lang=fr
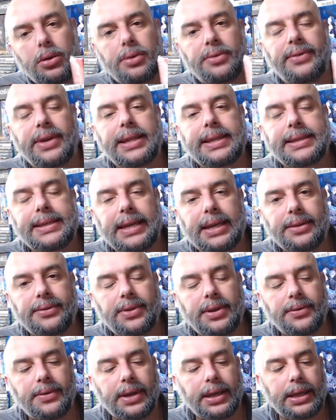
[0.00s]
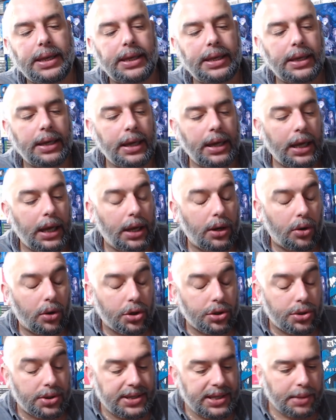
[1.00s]
le 25 février.
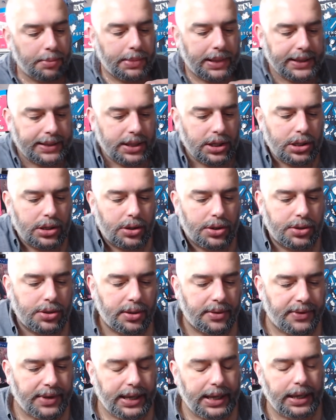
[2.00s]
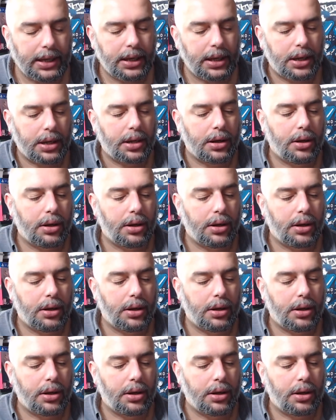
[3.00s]
Alors je ne sais pas si je le recevrai.